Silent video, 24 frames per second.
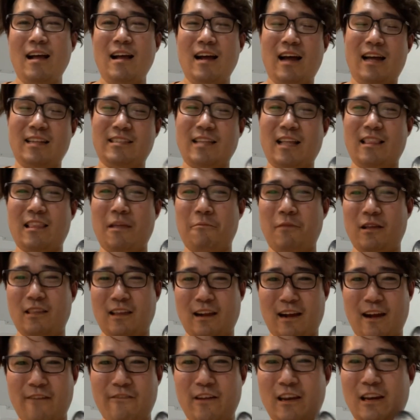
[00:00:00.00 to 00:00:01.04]
あさってまた
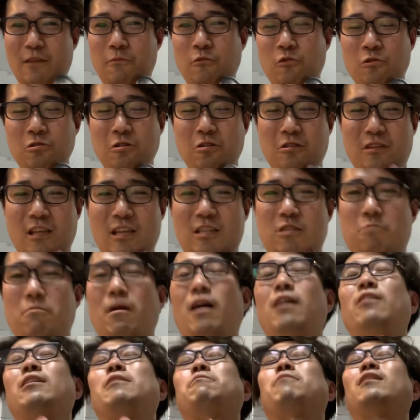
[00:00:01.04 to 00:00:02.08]
カフェに戻ってし
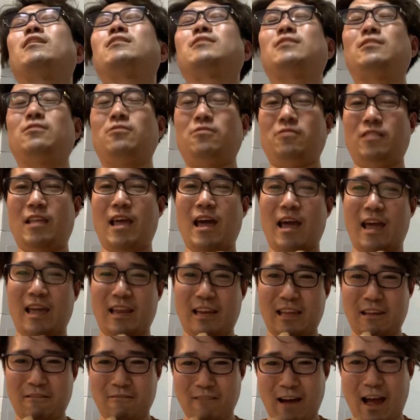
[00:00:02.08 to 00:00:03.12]
まいますので、
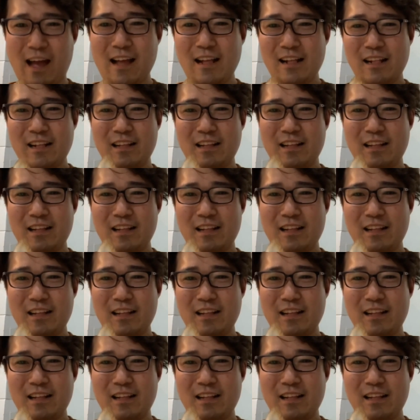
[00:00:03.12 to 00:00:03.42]
アイリンは。